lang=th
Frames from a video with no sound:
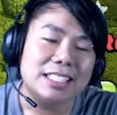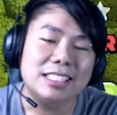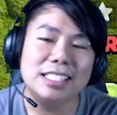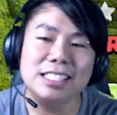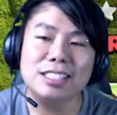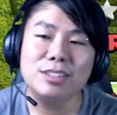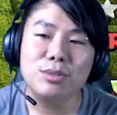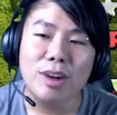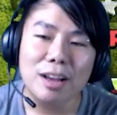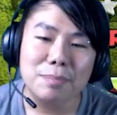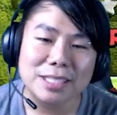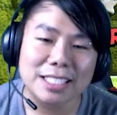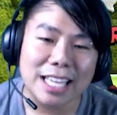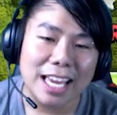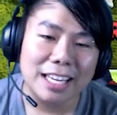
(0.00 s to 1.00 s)

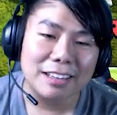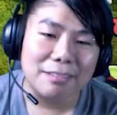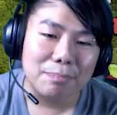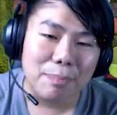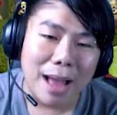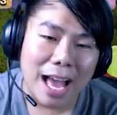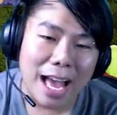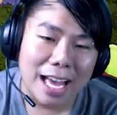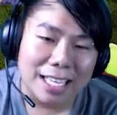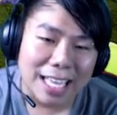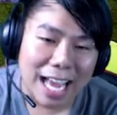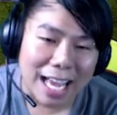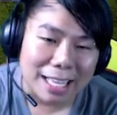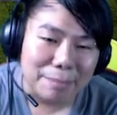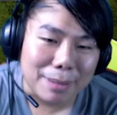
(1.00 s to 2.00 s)
100%ปลา
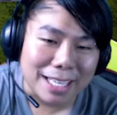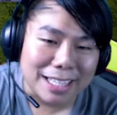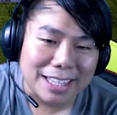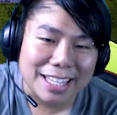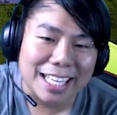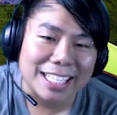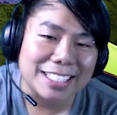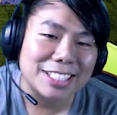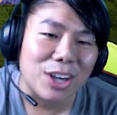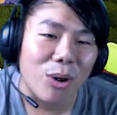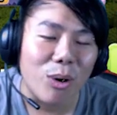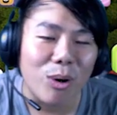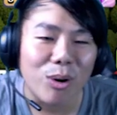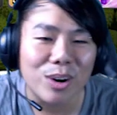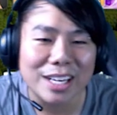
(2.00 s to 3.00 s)
ยาพิษทิ้งโช
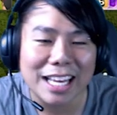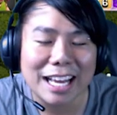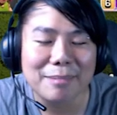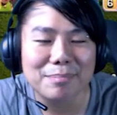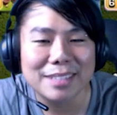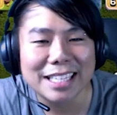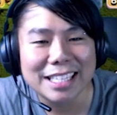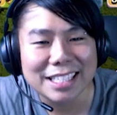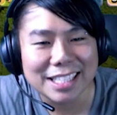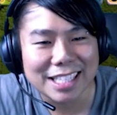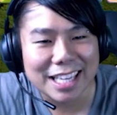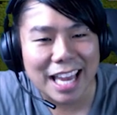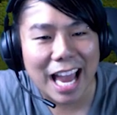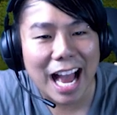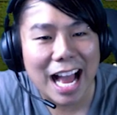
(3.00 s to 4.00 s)
ว์นะครับนี่เล
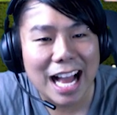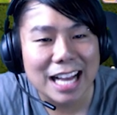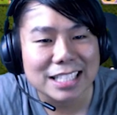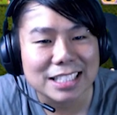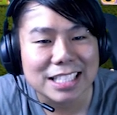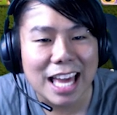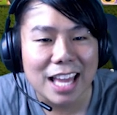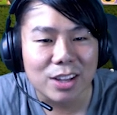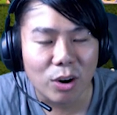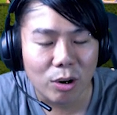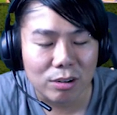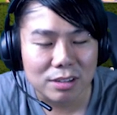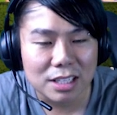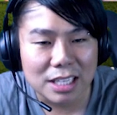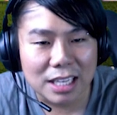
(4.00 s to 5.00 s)
ย5 6 0
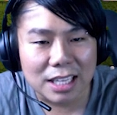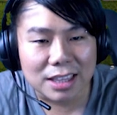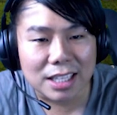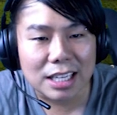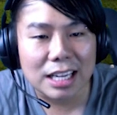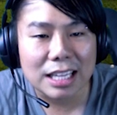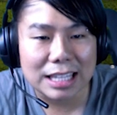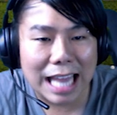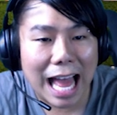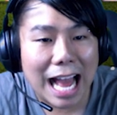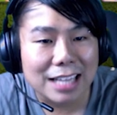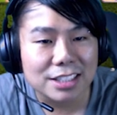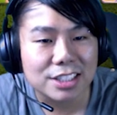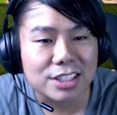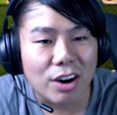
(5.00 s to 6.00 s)
0 1ล้า
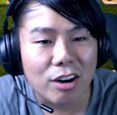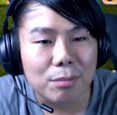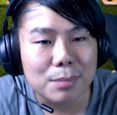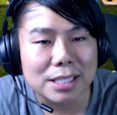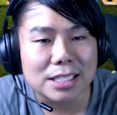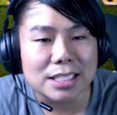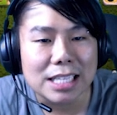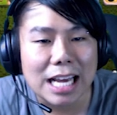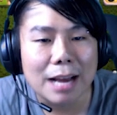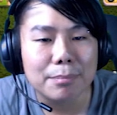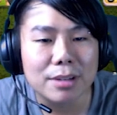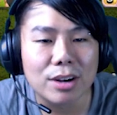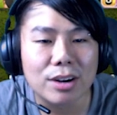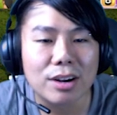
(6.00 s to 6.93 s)
น2หมื่นนะครับแล้ว